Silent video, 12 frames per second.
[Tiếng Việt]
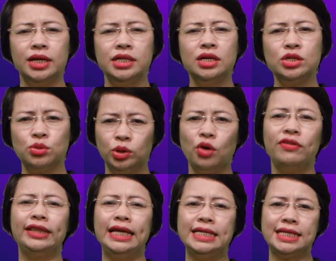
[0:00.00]
Nhưng chúng tôi
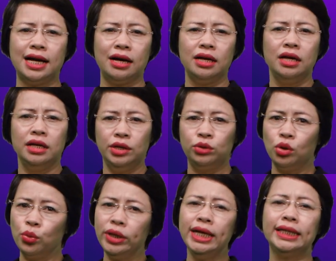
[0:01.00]
vẫn tin rằng yếu
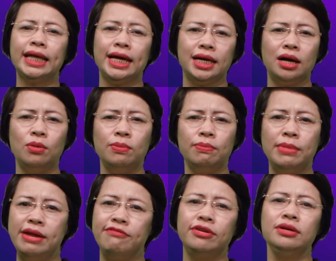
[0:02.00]
tố quyết định thành công
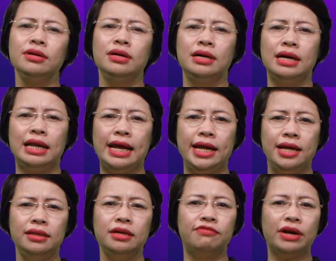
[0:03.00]
bền vững lại
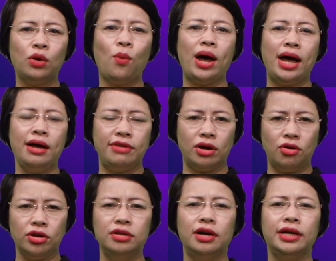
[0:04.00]
đến từ văn hóa và
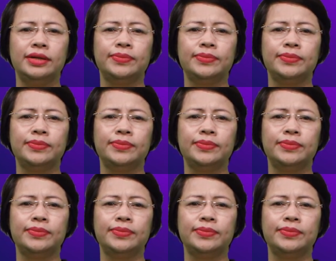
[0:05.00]
con người.